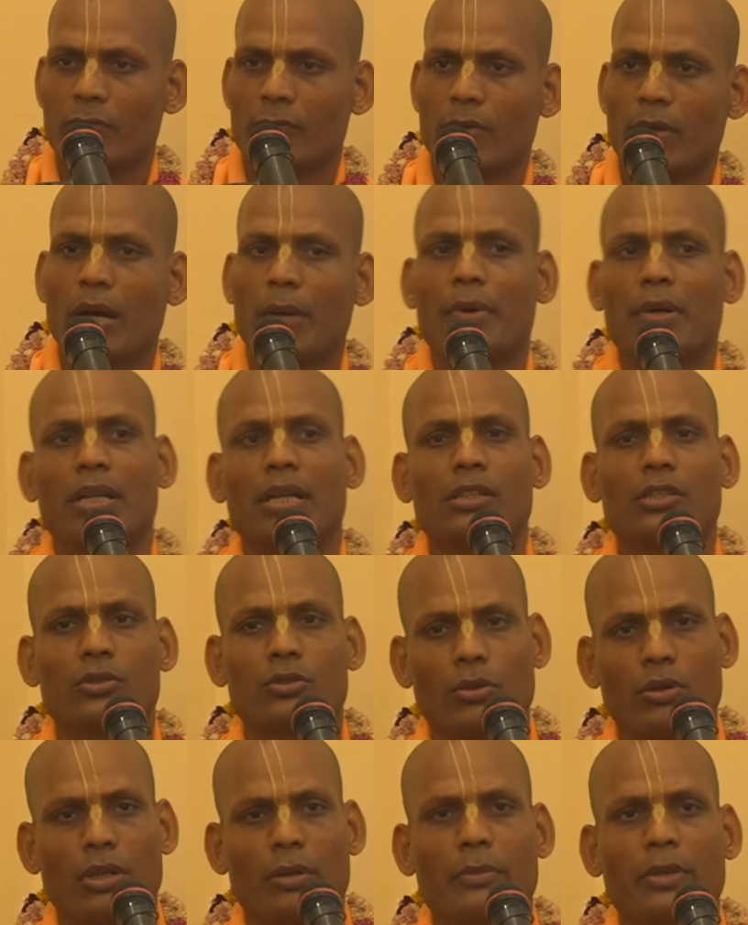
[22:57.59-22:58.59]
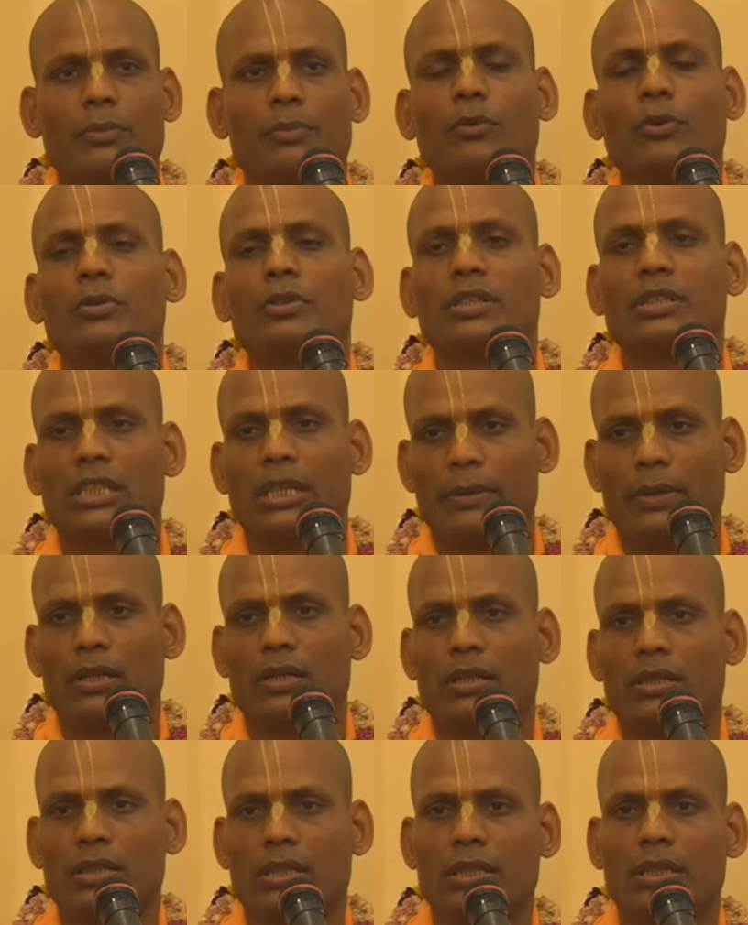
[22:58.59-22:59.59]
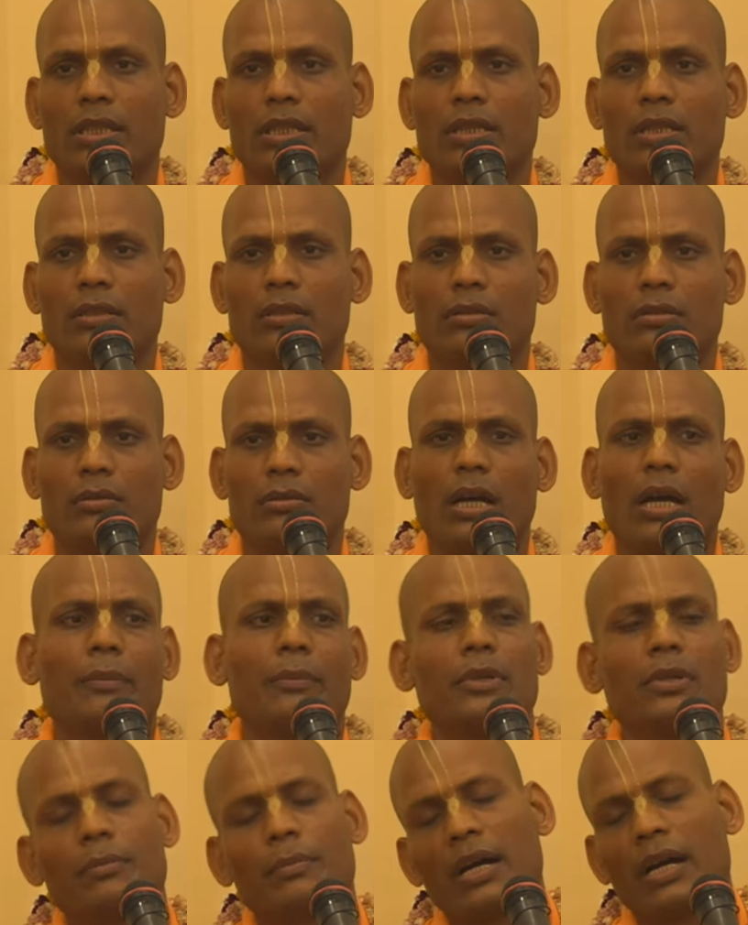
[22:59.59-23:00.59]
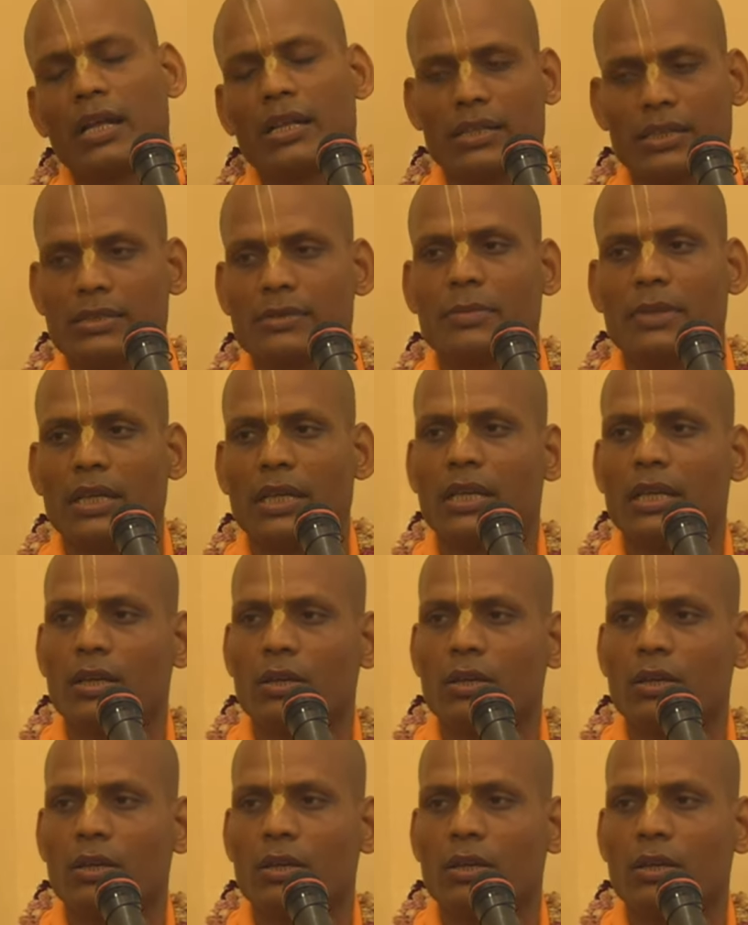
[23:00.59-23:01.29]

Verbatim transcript: तो हमारा स्टॉल में एक पौजी सेवा करते थे अभी बांग्लादेश में है